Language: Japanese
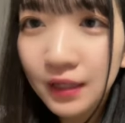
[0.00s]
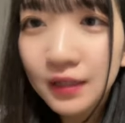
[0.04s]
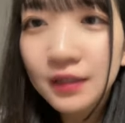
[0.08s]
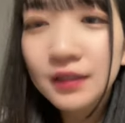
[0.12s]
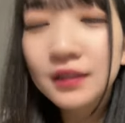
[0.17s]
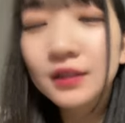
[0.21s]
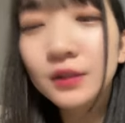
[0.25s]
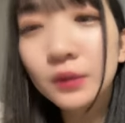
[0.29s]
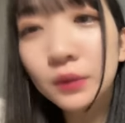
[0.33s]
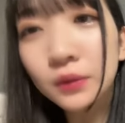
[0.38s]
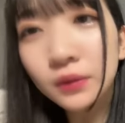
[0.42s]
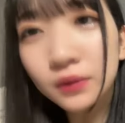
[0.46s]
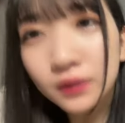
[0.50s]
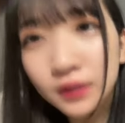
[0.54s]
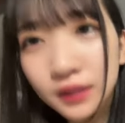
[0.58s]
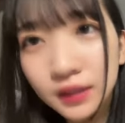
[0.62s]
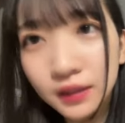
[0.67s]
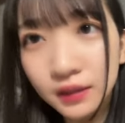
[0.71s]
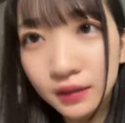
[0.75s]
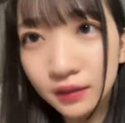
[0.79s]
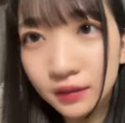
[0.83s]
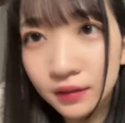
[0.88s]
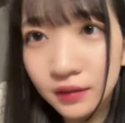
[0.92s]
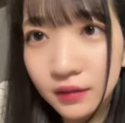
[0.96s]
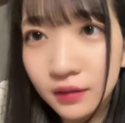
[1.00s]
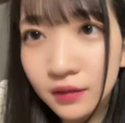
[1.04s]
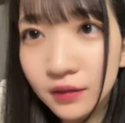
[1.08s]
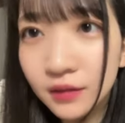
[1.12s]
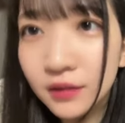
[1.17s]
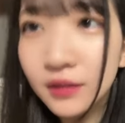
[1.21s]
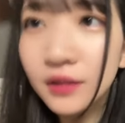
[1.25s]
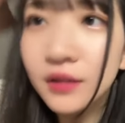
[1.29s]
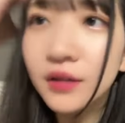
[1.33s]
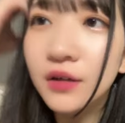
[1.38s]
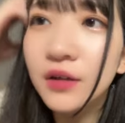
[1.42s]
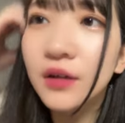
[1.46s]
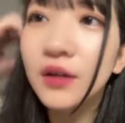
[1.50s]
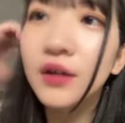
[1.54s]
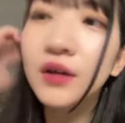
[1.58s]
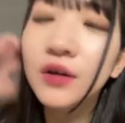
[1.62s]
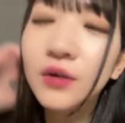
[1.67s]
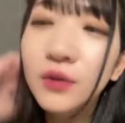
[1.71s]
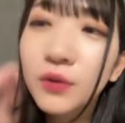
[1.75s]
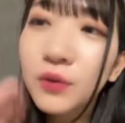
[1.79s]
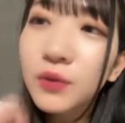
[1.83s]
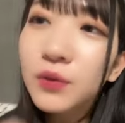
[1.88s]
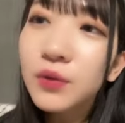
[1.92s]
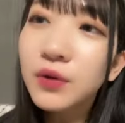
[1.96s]
すごい
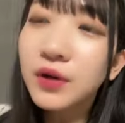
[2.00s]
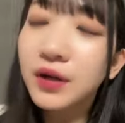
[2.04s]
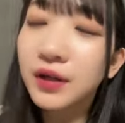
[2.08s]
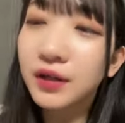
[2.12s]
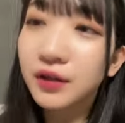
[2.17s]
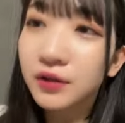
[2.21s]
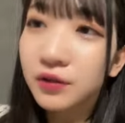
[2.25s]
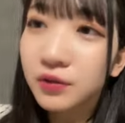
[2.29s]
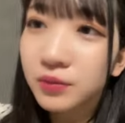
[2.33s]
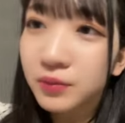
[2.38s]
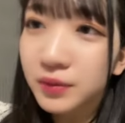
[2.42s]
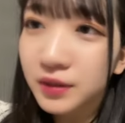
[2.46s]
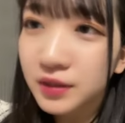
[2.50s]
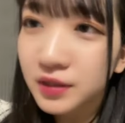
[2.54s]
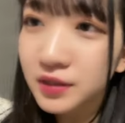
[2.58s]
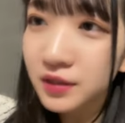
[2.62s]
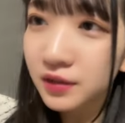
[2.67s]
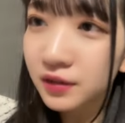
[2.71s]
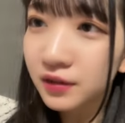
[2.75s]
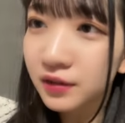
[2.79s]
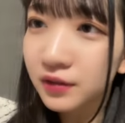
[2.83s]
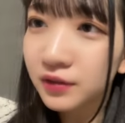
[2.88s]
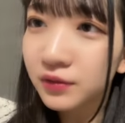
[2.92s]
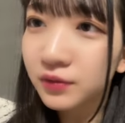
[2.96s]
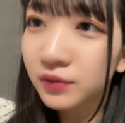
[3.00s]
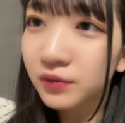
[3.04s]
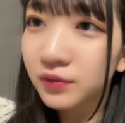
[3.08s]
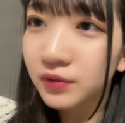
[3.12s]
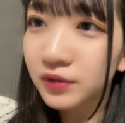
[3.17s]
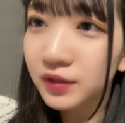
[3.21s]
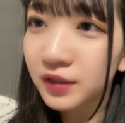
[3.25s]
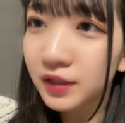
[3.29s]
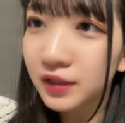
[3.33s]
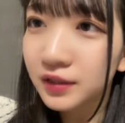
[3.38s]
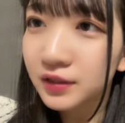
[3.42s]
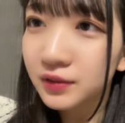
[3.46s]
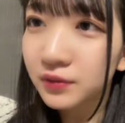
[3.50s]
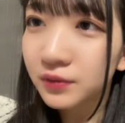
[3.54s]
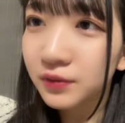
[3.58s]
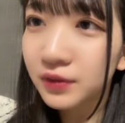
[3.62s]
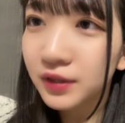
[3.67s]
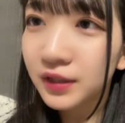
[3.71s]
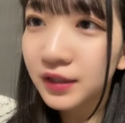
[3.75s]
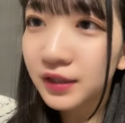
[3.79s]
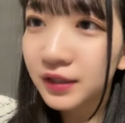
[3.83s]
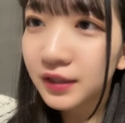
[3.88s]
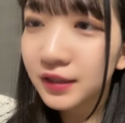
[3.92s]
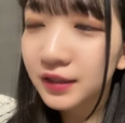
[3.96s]
豪華なクマちゃんが届いたぞ
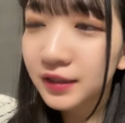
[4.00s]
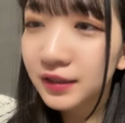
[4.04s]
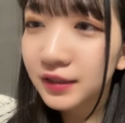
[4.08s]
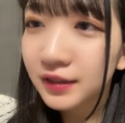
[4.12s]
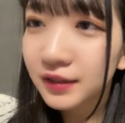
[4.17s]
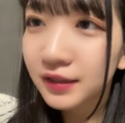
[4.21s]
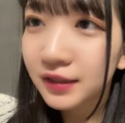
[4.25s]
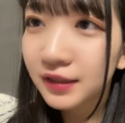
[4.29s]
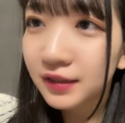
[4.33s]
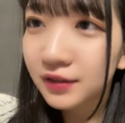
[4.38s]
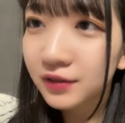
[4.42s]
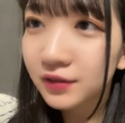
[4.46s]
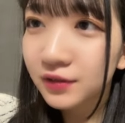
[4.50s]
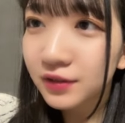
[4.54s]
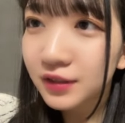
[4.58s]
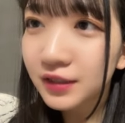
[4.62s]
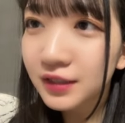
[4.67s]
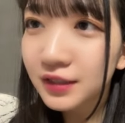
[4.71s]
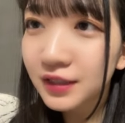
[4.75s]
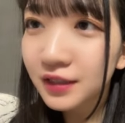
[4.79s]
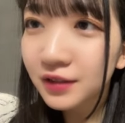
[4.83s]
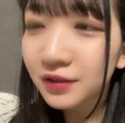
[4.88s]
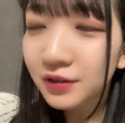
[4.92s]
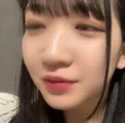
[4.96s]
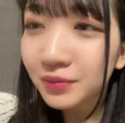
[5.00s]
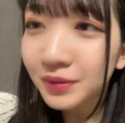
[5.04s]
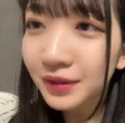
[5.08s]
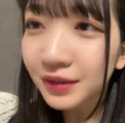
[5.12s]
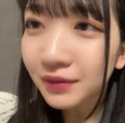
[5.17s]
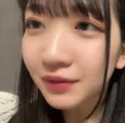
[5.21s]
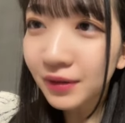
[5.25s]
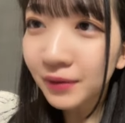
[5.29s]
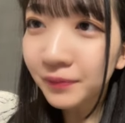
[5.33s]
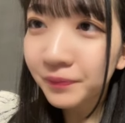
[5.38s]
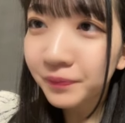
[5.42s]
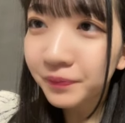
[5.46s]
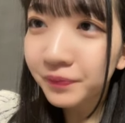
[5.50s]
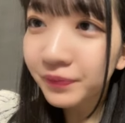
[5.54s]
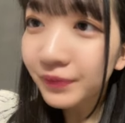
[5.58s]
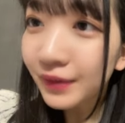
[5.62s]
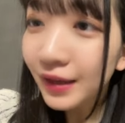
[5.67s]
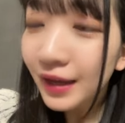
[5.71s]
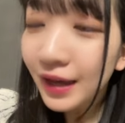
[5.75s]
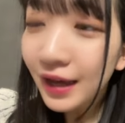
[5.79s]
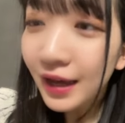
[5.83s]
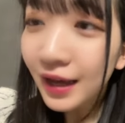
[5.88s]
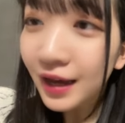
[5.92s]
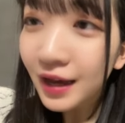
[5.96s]
いクリスタルクマタワあ
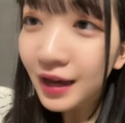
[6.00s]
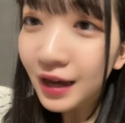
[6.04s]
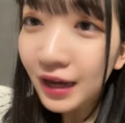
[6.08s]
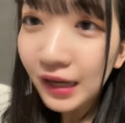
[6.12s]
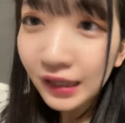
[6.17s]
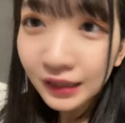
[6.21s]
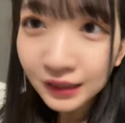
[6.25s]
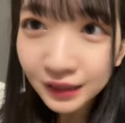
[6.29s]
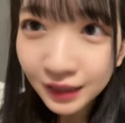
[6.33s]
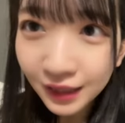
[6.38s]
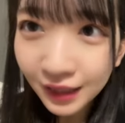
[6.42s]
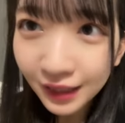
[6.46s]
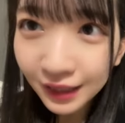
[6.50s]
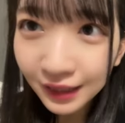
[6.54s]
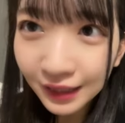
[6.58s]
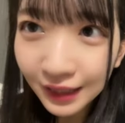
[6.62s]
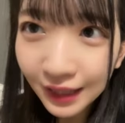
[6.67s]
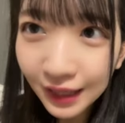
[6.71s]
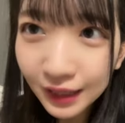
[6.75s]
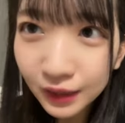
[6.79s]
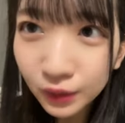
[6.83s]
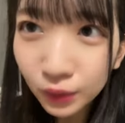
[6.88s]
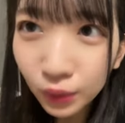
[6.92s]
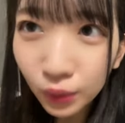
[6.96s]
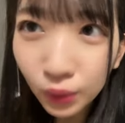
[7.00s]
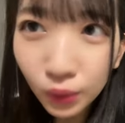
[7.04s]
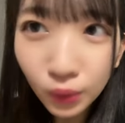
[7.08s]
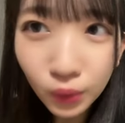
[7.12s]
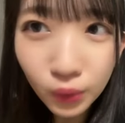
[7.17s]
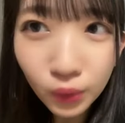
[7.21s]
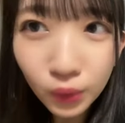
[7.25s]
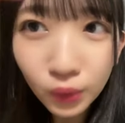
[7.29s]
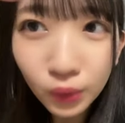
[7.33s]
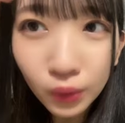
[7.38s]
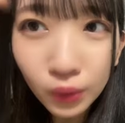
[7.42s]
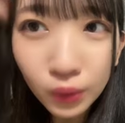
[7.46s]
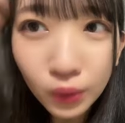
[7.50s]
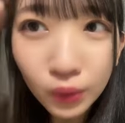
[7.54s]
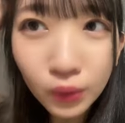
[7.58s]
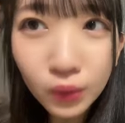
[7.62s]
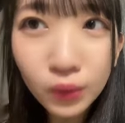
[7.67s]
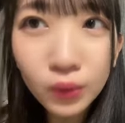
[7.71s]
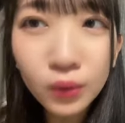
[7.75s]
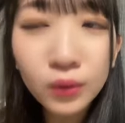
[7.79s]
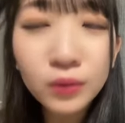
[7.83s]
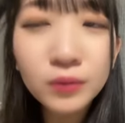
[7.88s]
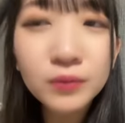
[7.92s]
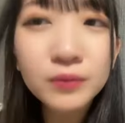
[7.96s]
りが
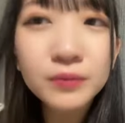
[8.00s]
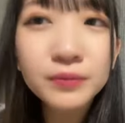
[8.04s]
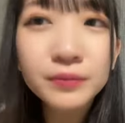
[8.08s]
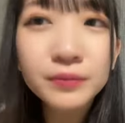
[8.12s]
とう